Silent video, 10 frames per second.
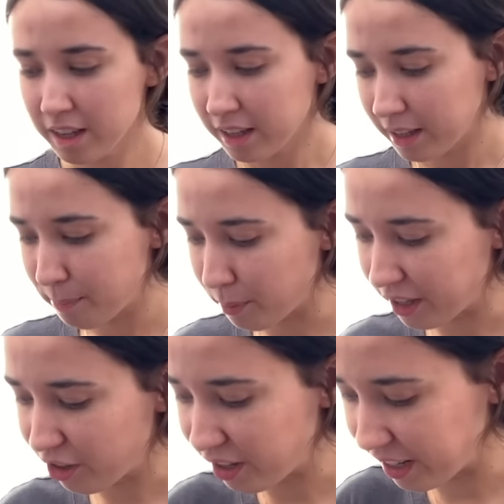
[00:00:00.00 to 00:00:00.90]
Y
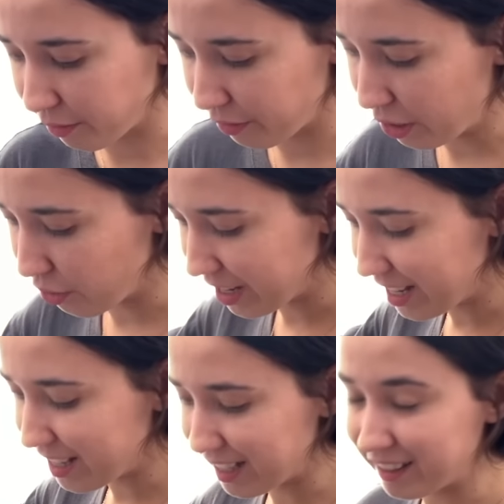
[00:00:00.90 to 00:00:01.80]
puede oler feo
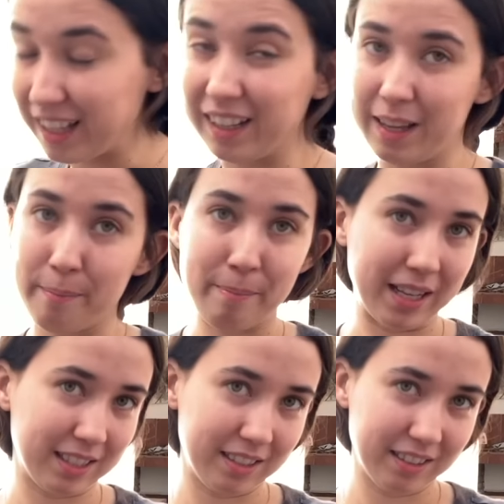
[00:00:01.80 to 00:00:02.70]
y se tarda
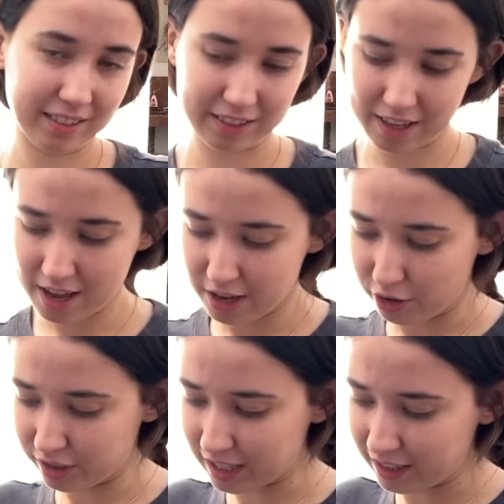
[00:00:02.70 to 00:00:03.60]
más.
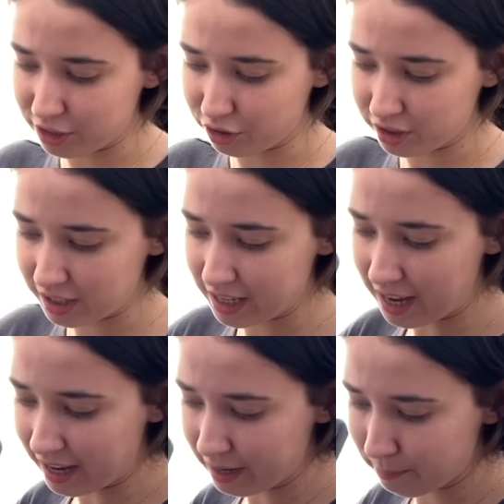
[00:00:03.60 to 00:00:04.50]
O sea, de hecho sí
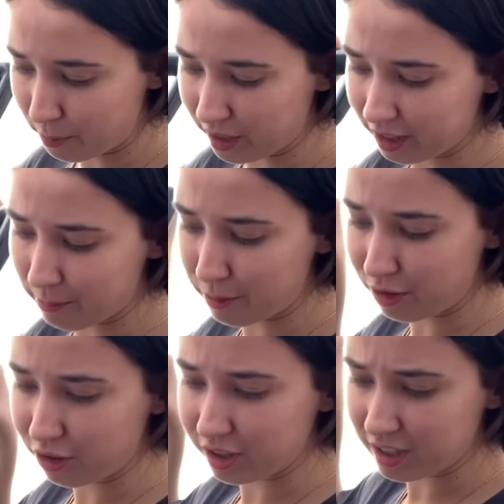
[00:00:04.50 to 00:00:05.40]
hay, por ejemplo,
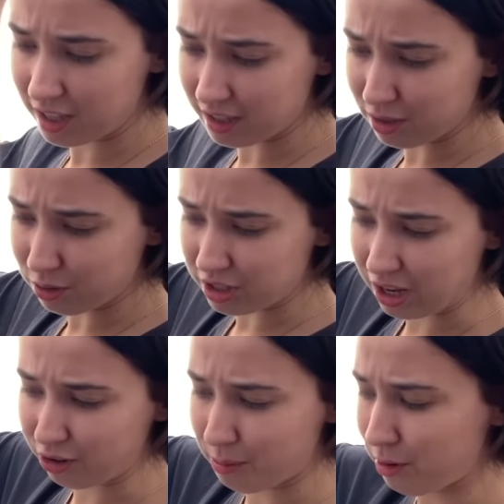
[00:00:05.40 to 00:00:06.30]
no sé si has
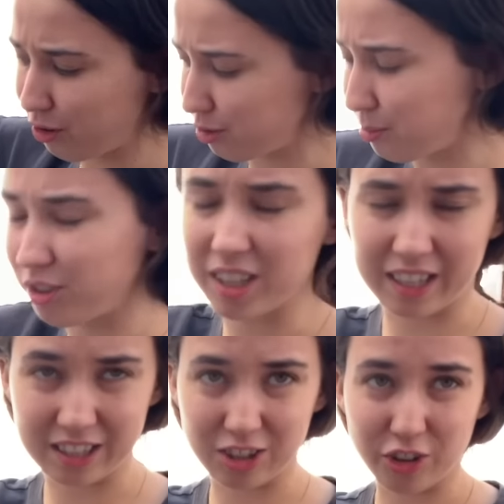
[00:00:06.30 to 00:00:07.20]
escuchado como los
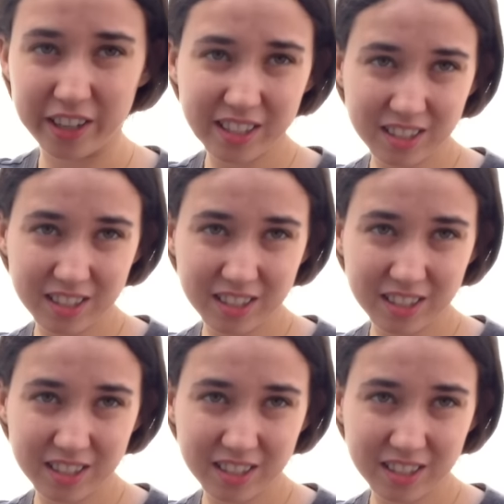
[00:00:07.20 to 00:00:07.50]
biodigestores.